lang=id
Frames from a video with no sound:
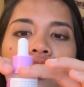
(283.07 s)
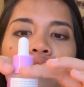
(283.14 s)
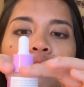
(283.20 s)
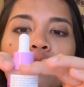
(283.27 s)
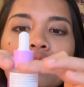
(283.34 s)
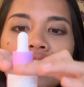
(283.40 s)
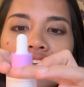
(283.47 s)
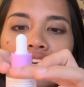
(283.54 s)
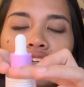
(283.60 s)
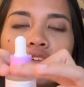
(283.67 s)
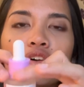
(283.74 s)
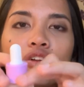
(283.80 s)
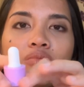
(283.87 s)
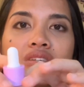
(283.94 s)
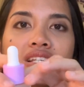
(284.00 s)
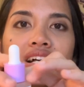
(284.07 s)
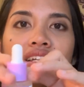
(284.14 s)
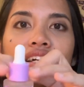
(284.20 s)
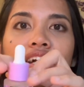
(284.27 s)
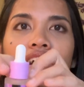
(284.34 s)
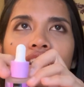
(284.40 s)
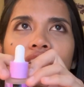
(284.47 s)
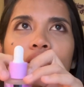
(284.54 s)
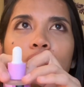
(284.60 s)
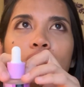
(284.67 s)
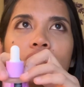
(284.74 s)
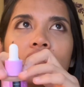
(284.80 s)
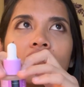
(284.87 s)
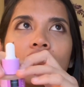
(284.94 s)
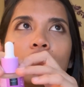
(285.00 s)
mungkin kalau misalnya kalian yang
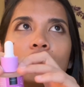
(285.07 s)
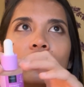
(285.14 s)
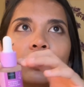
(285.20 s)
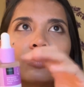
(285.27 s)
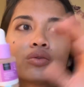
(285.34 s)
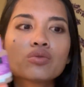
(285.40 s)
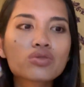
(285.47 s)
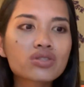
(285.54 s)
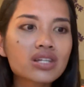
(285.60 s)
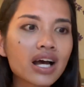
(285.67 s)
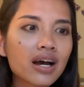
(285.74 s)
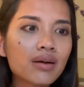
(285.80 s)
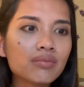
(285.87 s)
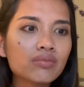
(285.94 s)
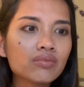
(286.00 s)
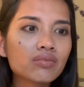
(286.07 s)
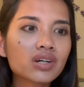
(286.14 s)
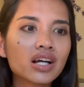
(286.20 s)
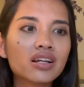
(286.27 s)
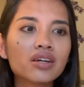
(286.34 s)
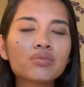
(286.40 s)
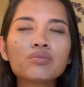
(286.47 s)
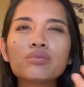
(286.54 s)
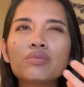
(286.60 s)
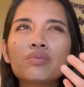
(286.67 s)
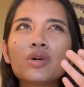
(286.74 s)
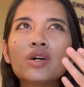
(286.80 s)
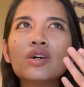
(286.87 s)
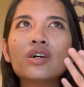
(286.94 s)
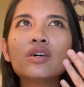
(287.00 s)
punya kulit kusam kalian
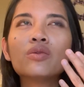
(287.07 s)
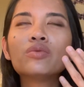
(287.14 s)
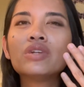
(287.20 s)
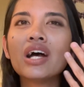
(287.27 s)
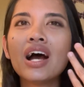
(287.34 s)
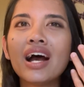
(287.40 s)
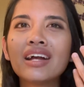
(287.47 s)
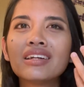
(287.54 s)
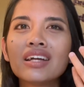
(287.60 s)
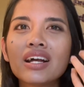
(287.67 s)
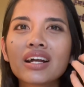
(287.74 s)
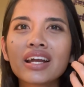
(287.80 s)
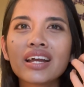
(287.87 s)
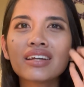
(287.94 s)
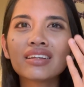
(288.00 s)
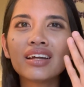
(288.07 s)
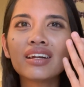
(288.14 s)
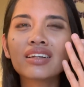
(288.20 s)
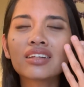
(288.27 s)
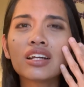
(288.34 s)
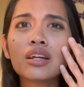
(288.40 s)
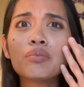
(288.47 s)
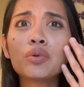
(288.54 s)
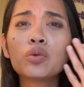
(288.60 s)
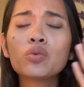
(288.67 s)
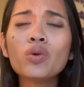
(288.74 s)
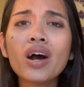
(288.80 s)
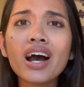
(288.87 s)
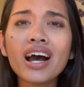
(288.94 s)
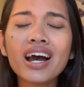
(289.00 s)
e, udah ada kayak tanda-tanda
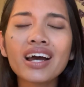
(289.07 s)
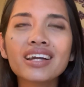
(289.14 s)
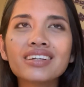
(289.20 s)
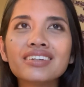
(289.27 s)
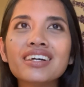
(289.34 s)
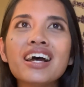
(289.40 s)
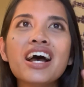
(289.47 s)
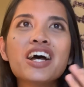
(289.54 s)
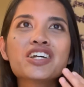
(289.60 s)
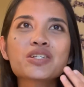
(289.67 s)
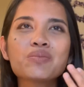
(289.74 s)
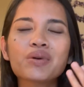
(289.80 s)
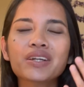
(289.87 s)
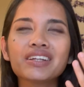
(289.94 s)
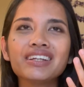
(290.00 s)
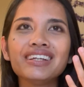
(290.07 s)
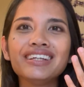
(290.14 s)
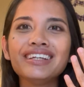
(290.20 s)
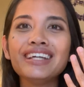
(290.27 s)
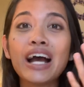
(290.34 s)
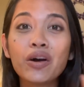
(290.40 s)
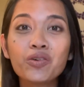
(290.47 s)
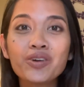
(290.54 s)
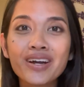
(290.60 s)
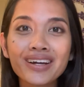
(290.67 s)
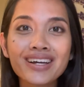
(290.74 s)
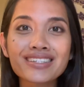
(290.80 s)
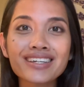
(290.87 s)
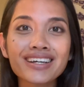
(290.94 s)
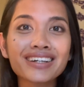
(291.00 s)
penuaan seperti aku ya
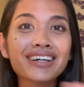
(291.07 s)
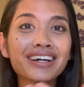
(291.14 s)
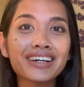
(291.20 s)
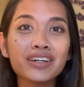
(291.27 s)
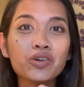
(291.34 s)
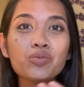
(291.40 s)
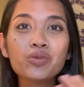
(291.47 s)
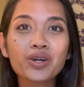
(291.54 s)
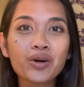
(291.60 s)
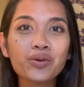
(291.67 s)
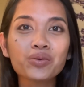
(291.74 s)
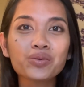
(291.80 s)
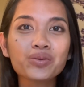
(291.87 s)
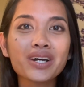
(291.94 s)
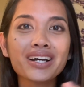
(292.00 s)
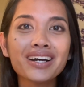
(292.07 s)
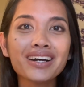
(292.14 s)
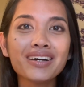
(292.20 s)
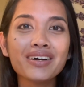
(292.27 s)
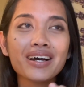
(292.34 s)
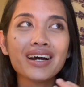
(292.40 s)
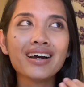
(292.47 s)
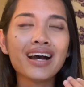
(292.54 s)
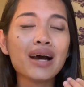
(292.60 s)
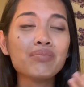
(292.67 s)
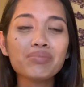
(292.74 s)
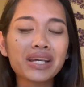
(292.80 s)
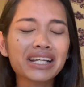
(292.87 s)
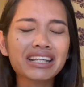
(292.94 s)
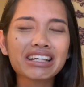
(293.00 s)
guys ya karena umur aku tuh udah uh,
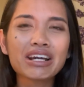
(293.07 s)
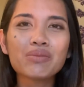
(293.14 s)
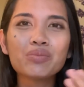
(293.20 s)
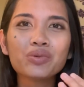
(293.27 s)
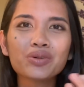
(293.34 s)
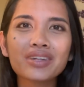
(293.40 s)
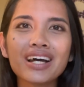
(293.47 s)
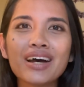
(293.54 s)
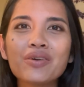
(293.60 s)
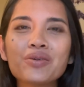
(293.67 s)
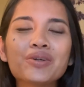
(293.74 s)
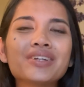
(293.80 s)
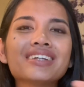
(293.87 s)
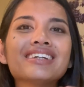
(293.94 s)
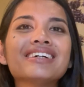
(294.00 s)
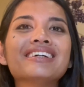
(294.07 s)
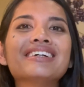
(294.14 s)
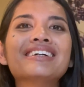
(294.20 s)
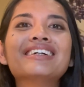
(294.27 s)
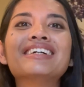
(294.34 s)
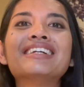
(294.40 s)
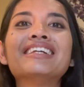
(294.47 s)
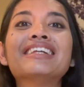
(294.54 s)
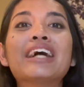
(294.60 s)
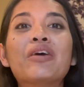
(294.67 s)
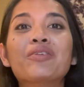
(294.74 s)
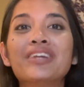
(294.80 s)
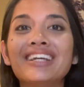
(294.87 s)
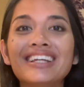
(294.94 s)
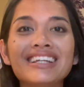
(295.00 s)
hampir 30 tahun uh, di
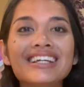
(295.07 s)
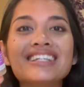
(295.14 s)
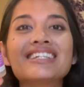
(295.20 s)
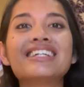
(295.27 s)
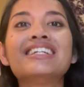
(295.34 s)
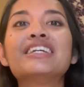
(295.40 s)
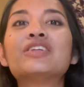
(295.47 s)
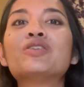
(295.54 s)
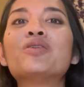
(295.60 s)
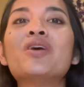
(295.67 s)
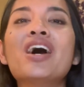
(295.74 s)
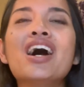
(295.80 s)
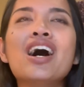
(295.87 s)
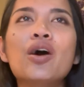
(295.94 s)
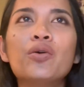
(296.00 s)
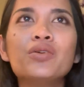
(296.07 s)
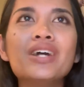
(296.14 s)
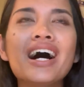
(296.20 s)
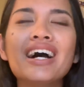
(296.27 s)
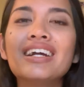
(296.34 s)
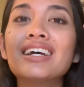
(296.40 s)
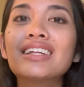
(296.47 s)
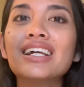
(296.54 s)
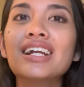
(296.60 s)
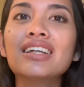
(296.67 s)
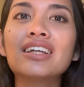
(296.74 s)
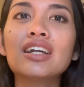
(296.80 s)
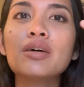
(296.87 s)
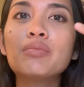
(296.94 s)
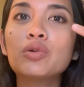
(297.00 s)
tahun ini jadi itu udah ada
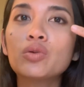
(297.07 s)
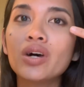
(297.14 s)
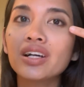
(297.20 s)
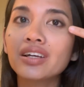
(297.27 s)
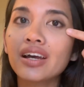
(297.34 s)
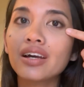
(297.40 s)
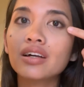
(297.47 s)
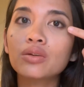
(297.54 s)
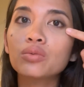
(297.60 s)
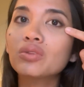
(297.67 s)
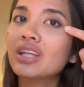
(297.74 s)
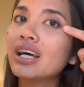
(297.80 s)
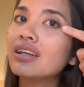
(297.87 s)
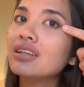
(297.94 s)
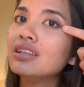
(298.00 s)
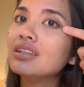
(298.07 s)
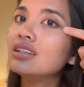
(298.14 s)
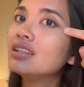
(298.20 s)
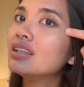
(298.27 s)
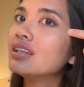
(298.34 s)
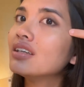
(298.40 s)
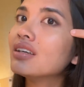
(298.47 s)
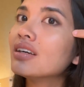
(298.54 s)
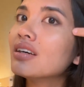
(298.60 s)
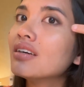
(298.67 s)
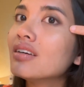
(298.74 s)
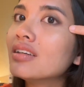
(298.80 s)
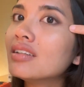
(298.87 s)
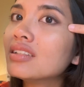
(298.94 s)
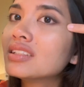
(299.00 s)
tanda-tanda penuaan kayak kerutan di
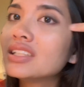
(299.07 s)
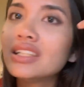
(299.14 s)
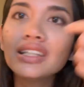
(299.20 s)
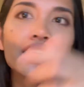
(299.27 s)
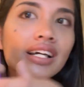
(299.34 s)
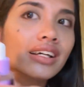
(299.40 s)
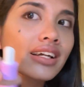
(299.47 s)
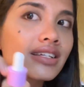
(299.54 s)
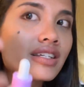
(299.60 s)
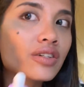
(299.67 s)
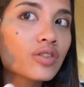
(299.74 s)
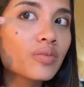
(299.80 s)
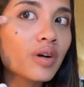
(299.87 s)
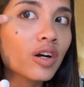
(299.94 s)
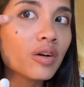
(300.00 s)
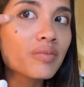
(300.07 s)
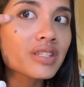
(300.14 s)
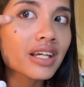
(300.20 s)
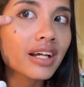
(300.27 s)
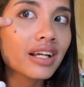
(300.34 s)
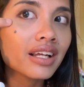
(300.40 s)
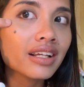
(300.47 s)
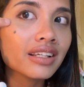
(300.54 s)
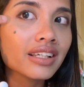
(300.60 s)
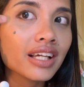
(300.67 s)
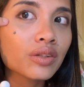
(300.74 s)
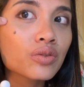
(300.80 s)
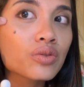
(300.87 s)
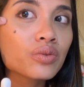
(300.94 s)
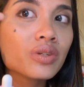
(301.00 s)
uh, sini ya guys ya coba kalau misalnya kalian lihat
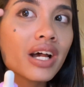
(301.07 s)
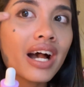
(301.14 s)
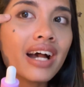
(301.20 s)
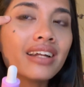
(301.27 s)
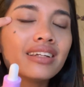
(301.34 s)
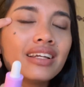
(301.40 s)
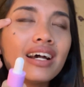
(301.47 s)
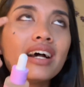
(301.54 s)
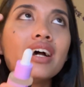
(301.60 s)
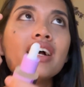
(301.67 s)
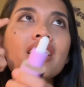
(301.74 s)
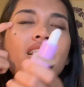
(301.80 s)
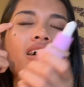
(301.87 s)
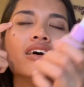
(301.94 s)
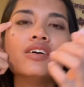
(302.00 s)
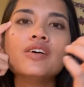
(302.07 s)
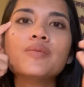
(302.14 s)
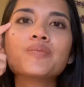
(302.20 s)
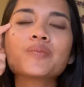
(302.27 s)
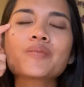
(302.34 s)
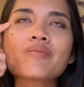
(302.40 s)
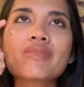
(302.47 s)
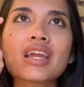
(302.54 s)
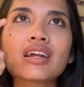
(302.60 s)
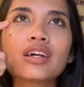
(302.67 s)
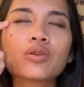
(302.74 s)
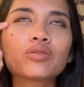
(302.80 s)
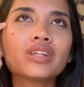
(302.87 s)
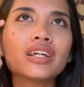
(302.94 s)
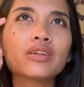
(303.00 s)
tuh sudah ada mmm, kerutan-kerutan um,
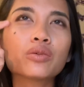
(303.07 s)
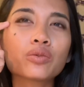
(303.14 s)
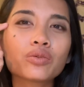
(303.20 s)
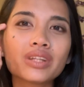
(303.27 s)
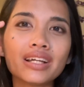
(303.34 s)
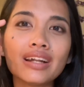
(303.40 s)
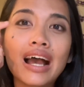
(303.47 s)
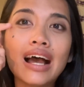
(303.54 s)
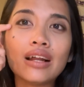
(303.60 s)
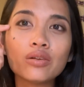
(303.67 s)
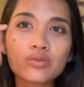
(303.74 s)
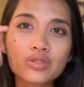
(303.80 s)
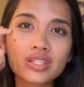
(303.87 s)
kerutan -kerutan halus